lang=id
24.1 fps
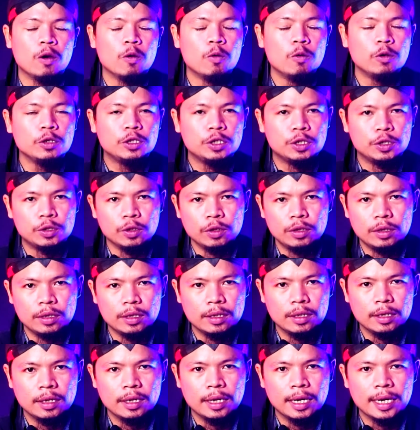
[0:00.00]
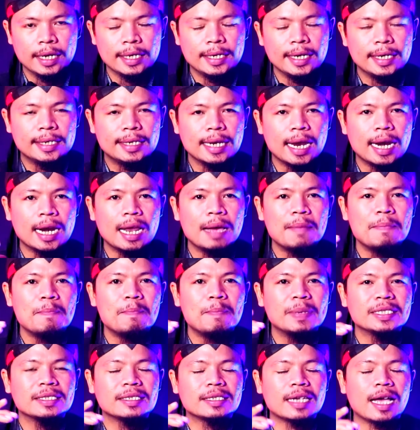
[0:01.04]
wujud di dalam
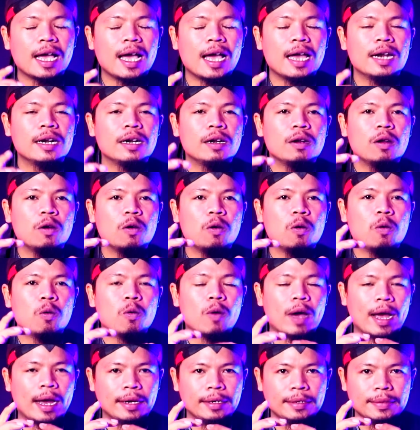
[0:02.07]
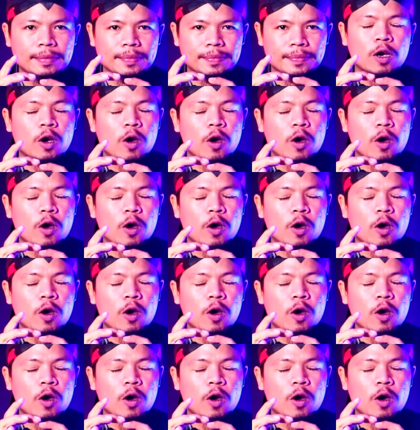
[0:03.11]
pecahan uang